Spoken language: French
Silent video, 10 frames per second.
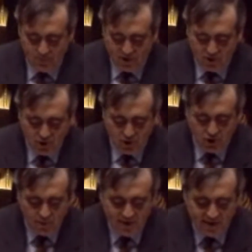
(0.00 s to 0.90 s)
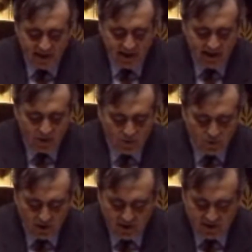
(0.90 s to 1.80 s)
puisque le commissaire à la
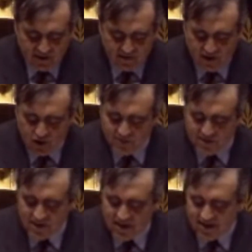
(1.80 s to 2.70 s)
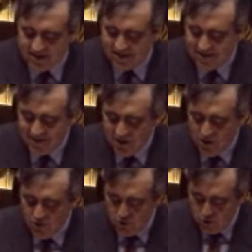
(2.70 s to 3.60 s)
concurrence y fait obstacle.
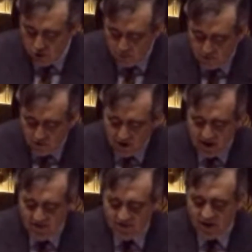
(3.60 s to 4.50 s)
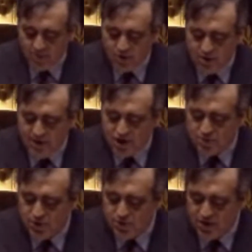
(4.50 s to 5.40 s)
Nous ne pouvons rien faire pour
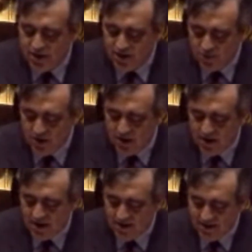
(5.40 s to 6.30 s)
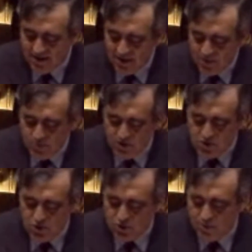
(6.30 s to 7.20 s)
l'aménagement du territoire,
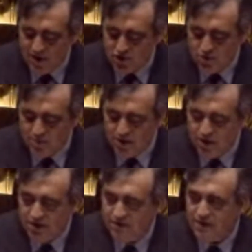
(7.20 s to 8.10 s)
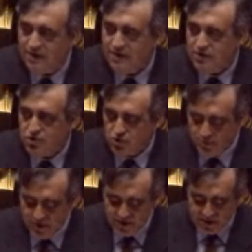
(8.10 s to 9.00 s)
puisque nos marges de manœuvre
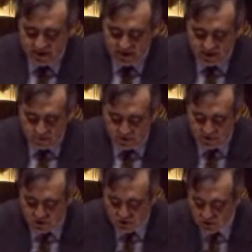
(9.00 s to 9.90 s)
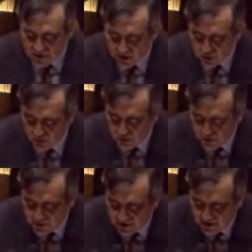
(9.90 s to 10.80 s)
sont mises à la disposition de la
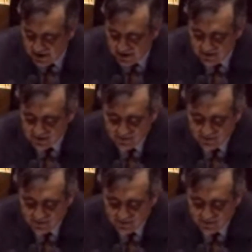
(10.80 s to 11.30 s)
communauté.